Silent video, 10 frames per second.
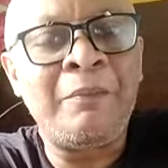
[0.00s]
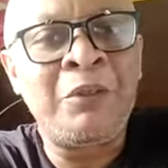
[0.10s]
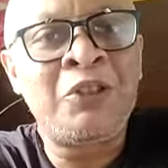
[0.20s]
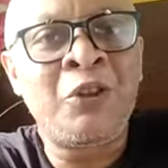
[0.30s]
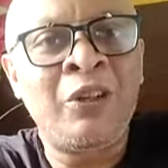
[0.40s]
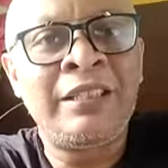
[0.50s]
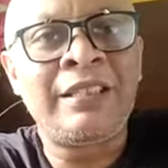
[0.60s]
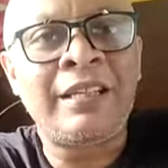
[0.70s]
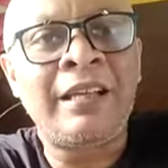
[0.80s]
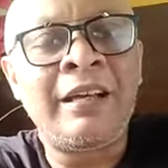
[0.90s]
বিষয়
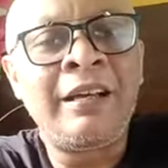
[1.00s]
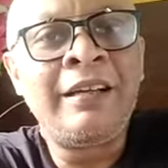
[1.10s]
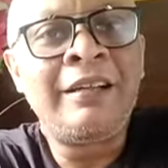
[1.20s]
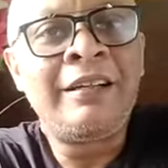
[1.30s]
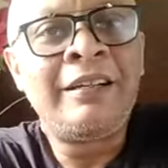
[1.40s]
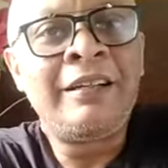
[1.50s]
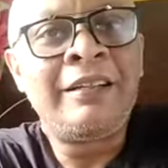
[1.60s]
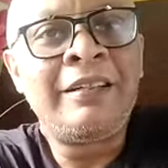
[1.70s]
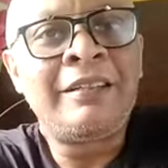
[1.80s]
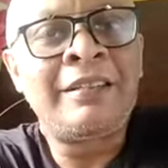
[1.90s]
যেটা
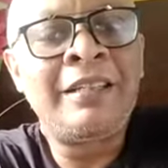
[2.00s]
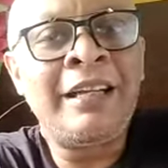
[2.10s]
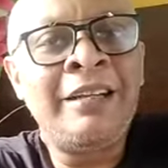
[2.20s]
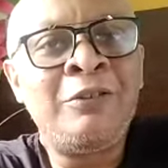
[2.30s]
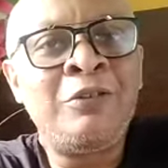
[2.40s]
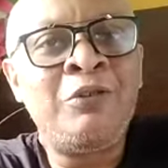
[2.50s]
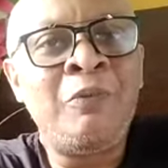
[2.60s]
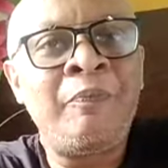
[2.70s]
সেটা কিন্তু